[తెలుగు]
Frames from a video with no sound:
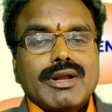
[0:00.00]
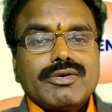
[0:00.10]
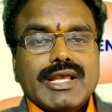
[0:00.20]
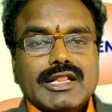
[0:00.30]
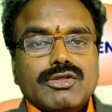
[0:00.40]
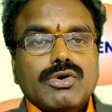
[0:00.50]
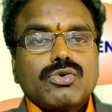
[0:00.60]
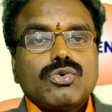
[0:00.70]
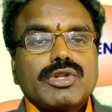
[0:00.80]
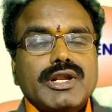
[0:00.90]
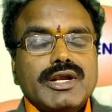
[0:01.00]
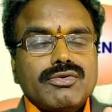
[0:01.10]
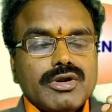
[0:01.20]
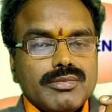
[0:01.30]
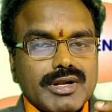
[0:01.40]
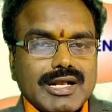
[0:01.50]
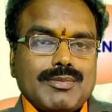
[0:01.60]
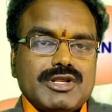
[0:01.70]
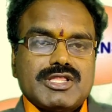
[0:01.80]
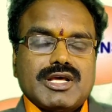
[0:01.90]
మనం ఎంతవరకు ఉందనేటువంటిది మనం
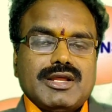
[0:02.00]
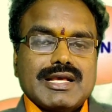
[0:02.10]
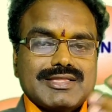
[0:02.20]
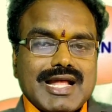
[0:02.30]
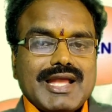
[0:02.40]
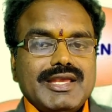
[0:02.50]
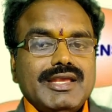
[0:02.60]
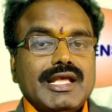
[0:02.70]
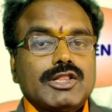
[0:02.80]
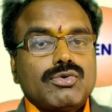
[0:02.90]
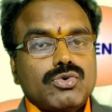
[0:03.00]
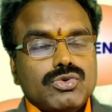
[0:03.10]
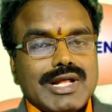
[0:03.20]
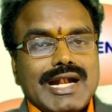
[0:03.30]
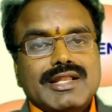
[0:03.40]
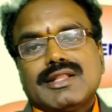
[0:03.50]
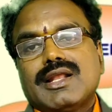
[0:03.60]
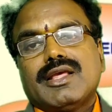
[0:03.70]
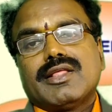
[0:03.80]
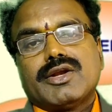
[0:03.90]
గమనించాలి ఆ స్థాయి ఎంతవరకు దాటిందా
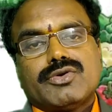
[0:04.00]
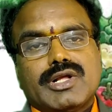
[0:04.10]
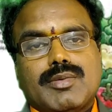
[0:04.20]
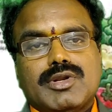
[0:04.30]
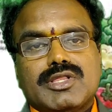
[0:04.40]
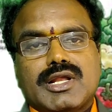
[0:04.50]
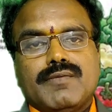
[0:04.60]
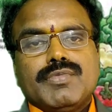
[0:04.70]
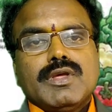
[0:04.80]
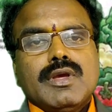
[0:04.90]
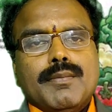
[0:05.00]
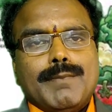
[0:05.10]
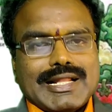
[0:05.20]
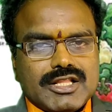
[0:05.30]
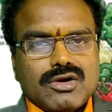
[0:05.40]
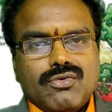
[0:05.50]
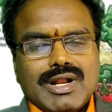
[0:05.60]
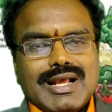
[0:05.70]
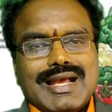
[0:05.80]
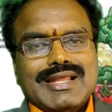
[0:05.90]
లేదనేటువంటిది గమనించాలి బద్ధకం
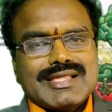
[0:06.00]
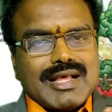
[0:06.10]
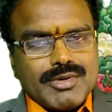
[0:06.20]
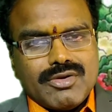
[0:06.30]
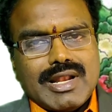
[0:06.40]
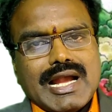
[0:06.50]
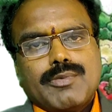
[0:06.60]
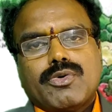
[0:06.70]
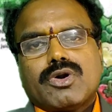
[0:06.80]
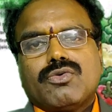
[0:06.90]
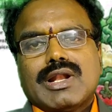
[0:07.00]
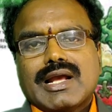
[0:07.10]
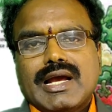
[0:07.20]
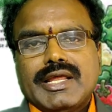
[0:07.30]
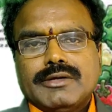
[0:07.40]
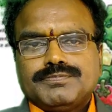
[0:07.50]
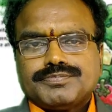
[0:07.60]
వల్ల కానీ సమయం లేకపోవడం వల్ల కానీ